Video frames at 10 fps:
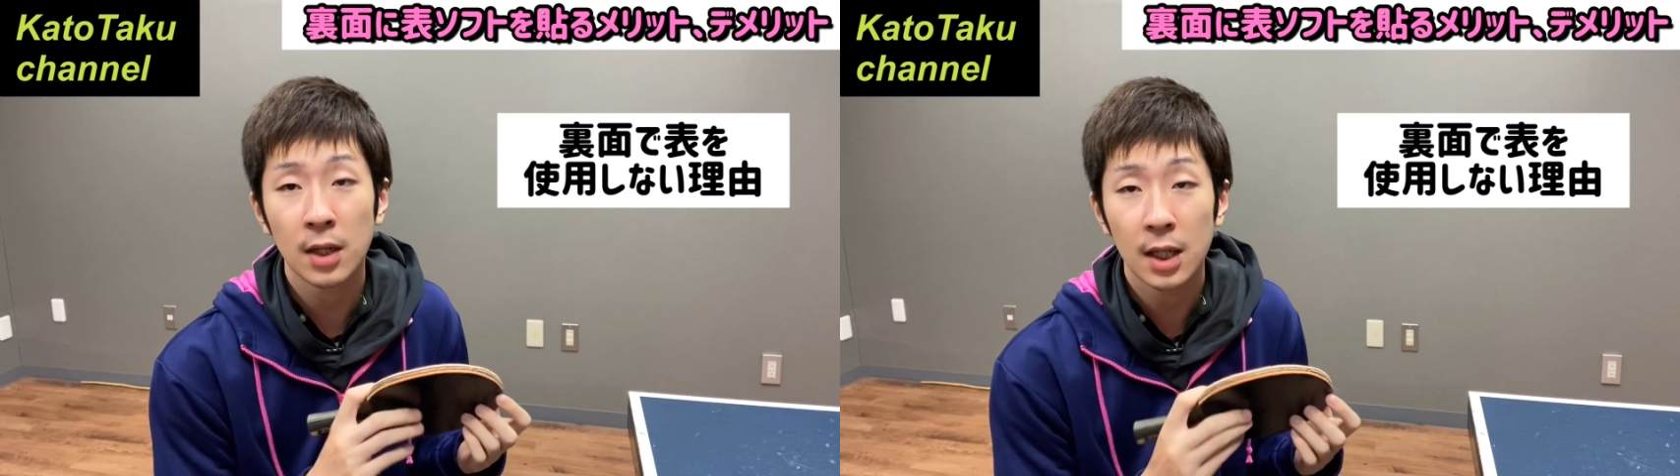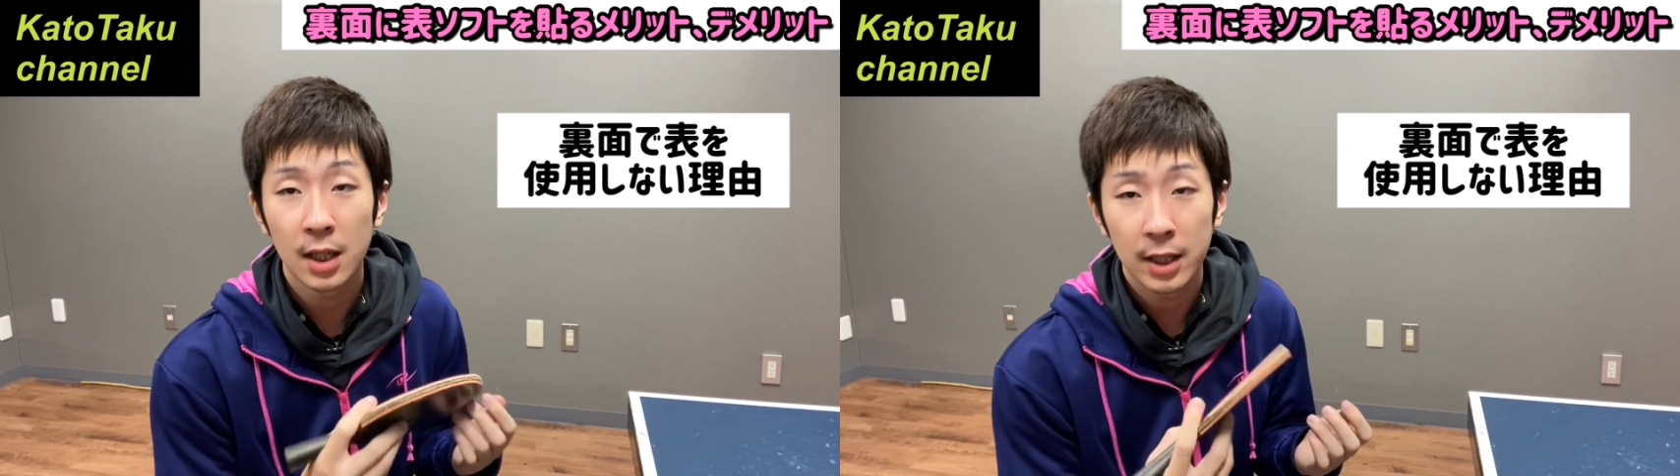そ
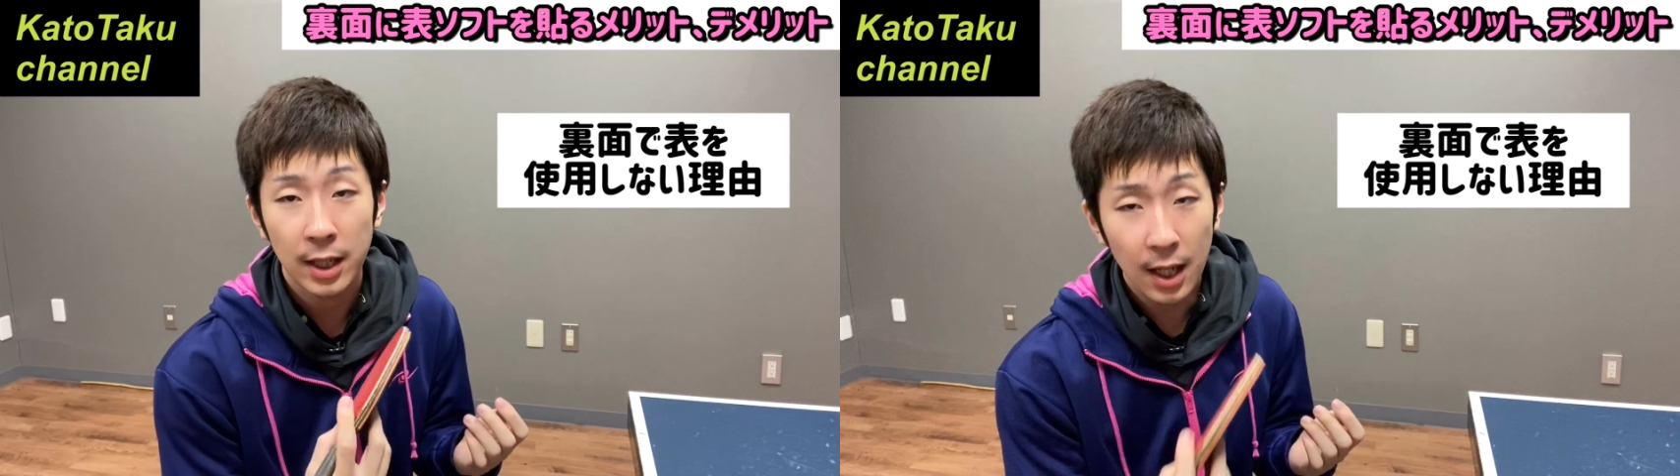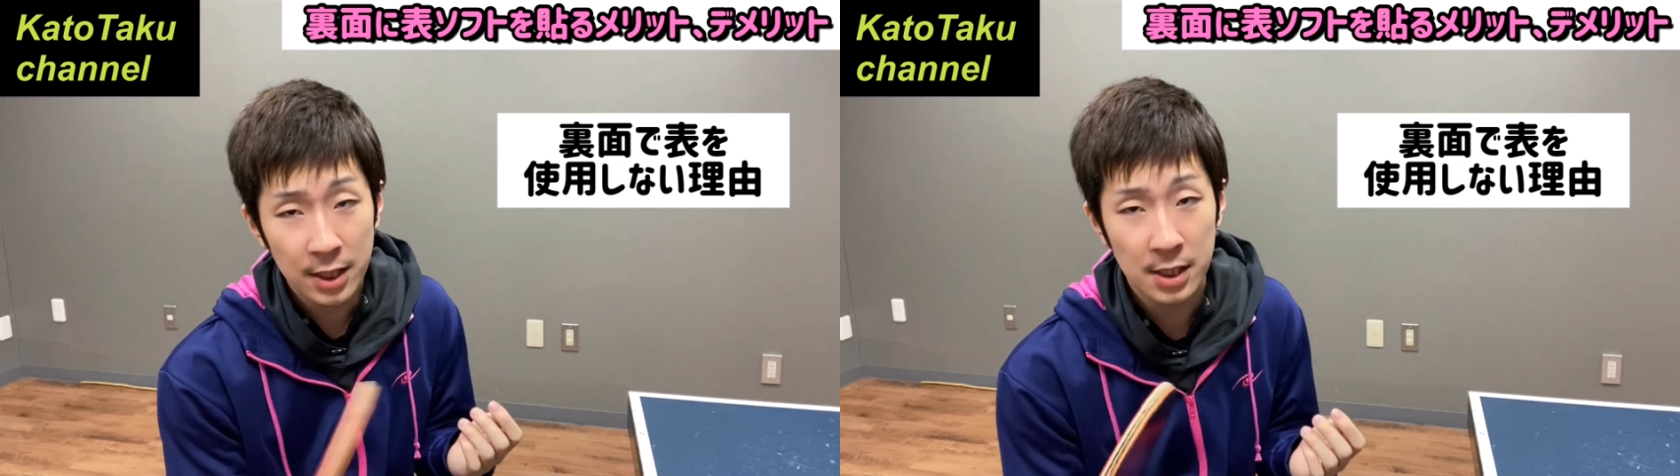れは
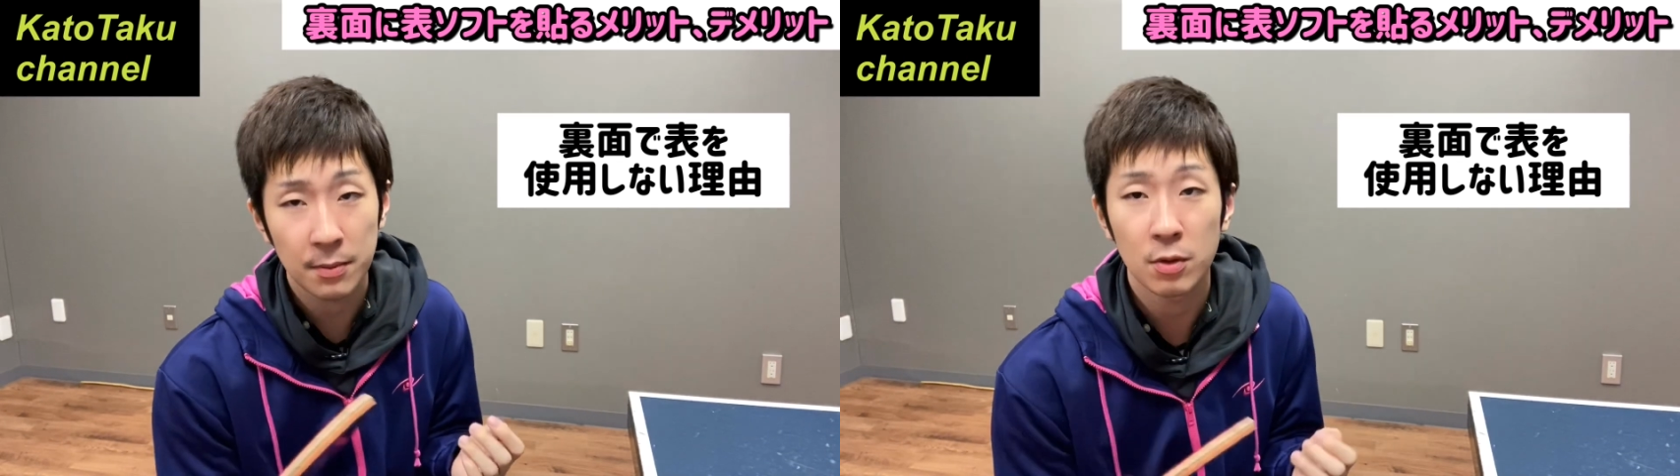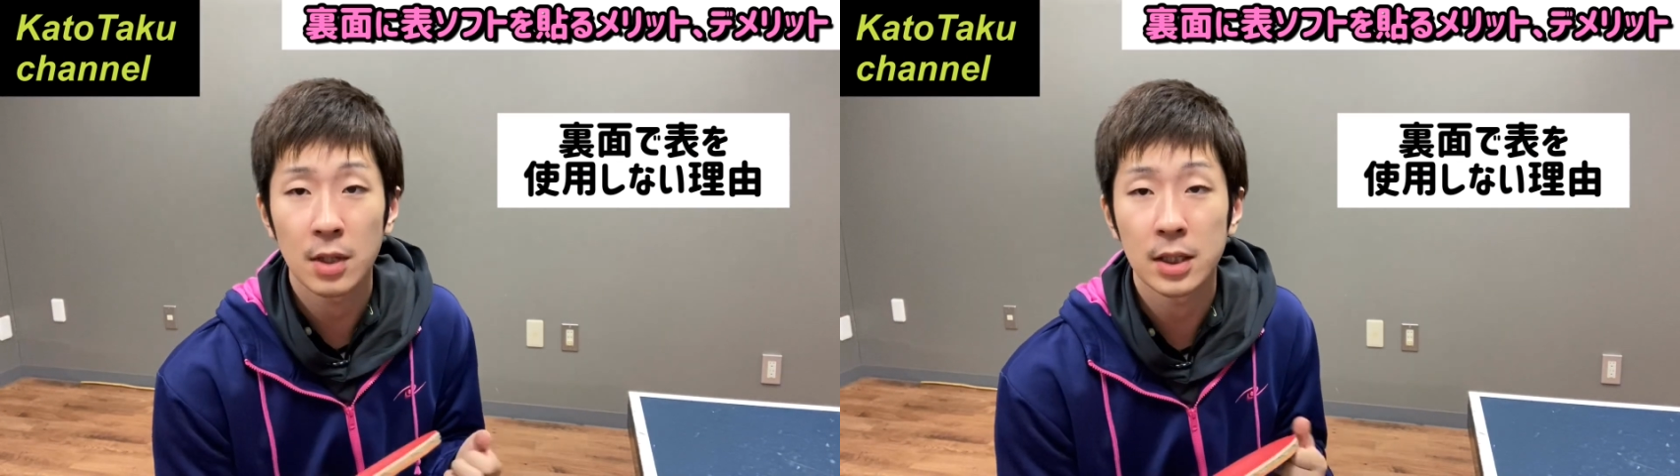やらし
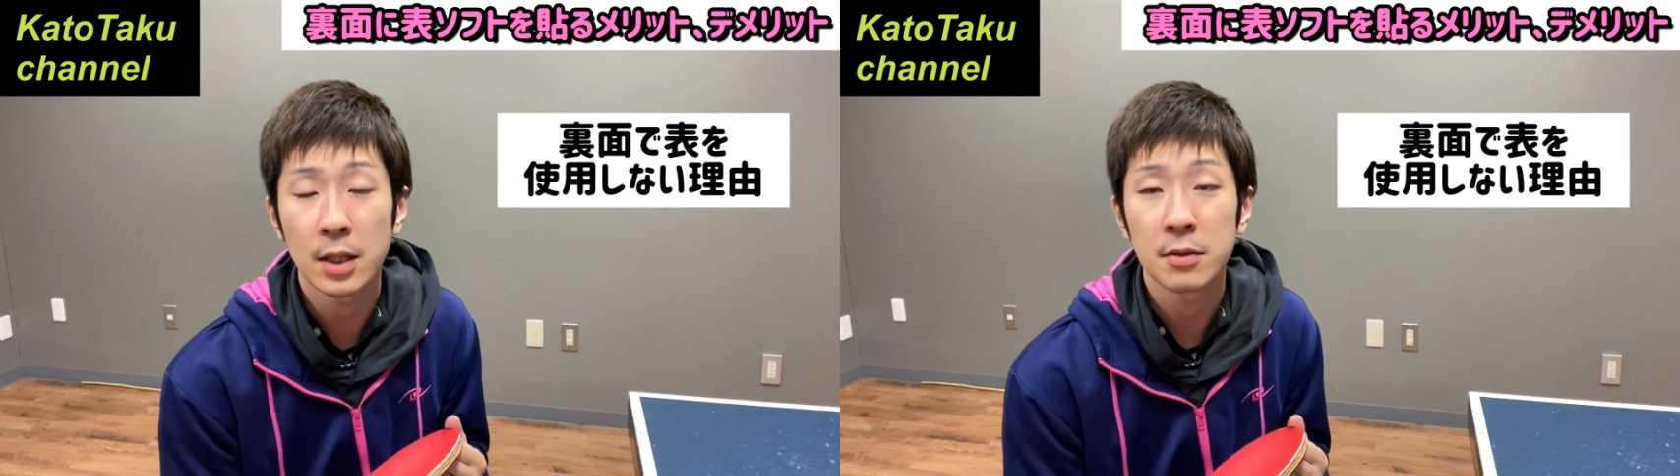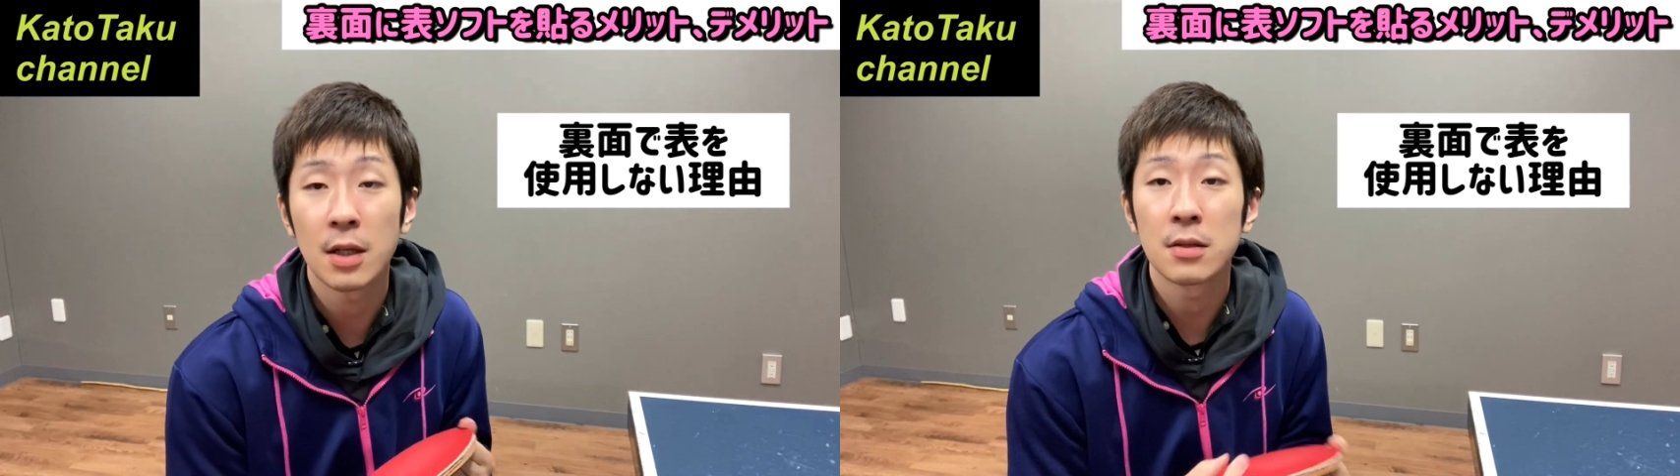いボールは出
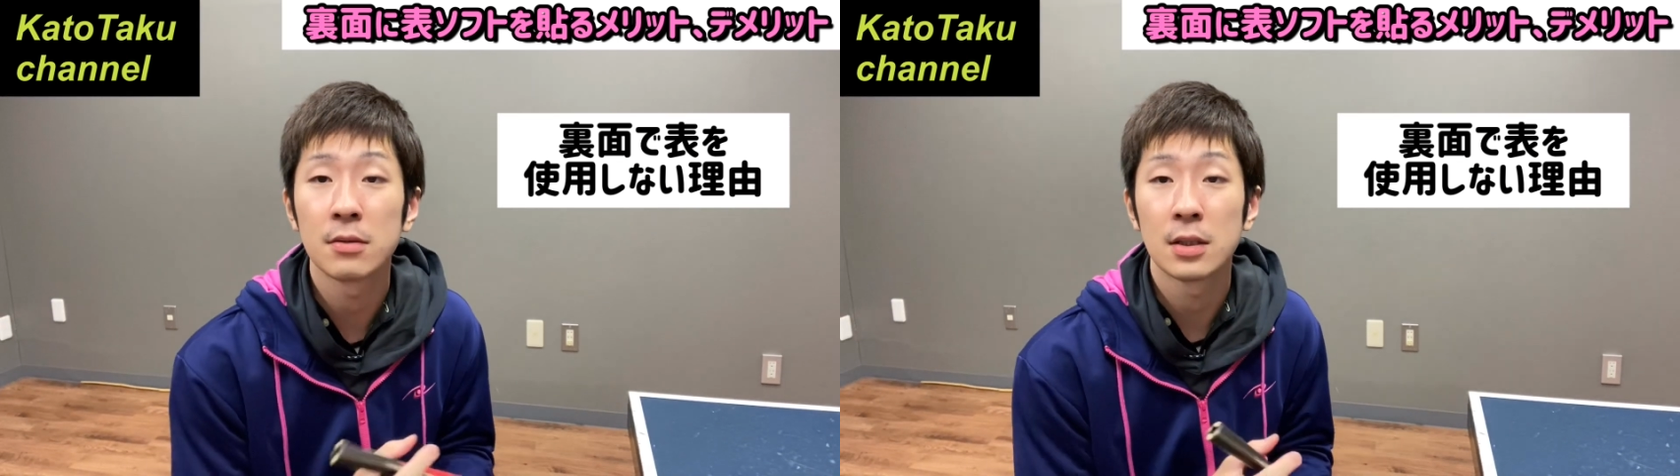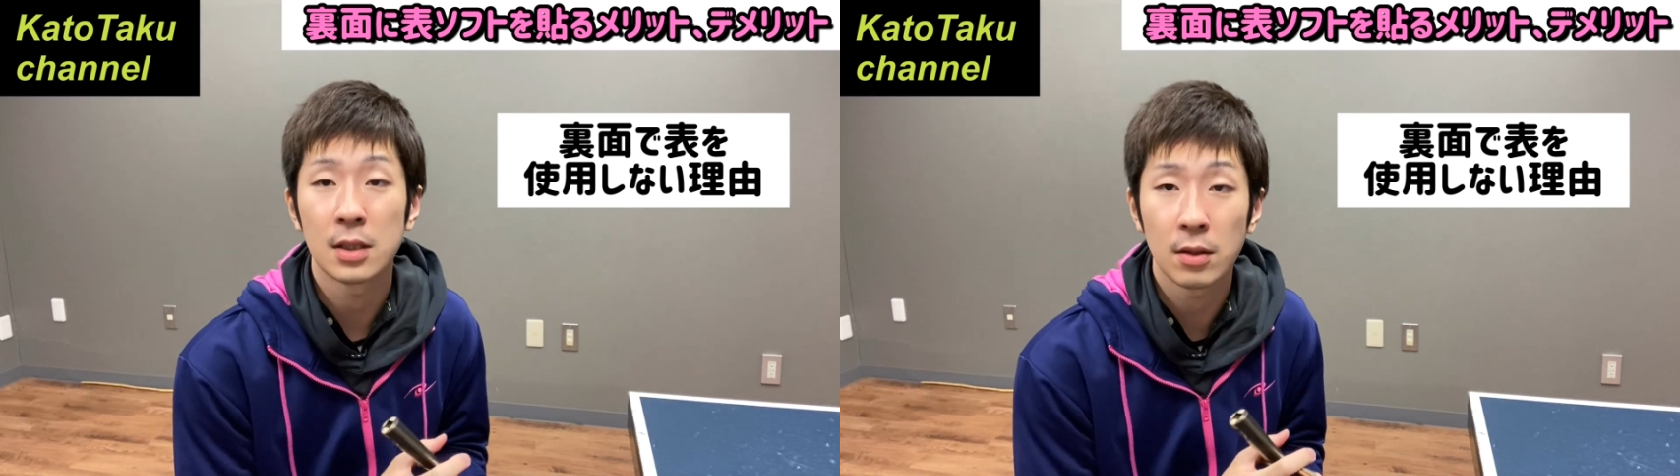てくれる
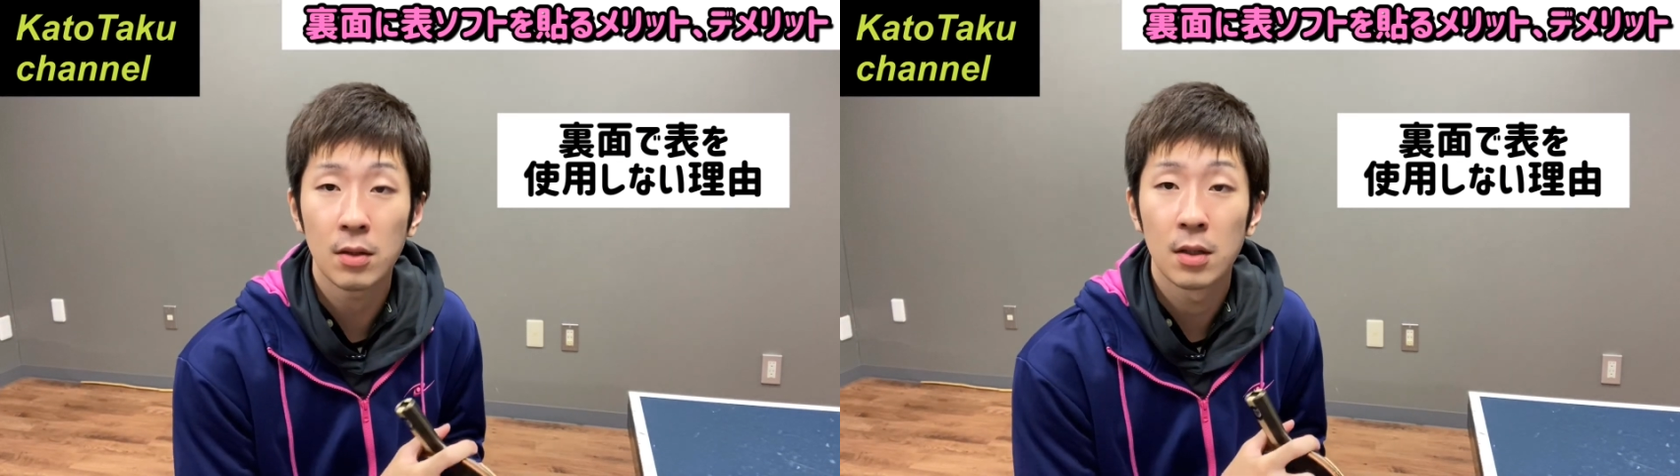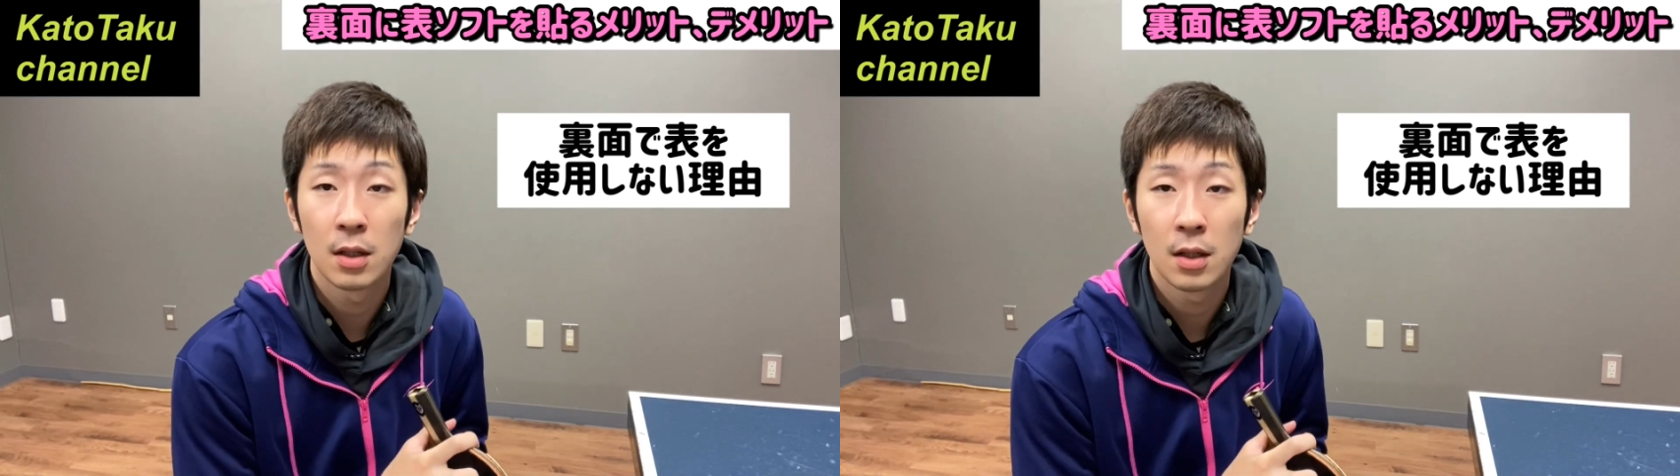んですけど